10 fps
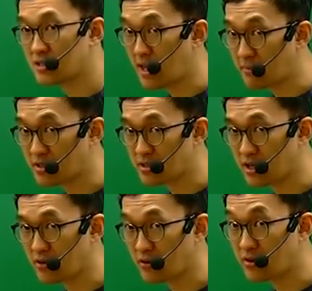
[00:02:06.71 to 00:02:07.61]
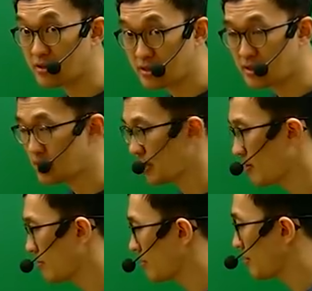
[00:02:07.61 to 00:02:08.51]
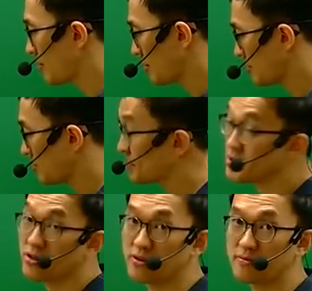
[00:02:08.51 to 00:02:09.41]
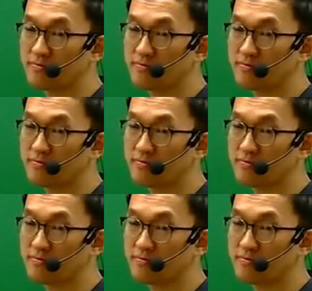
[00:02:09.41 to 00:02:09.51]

담그세요. 찍으세요. 쉽죠?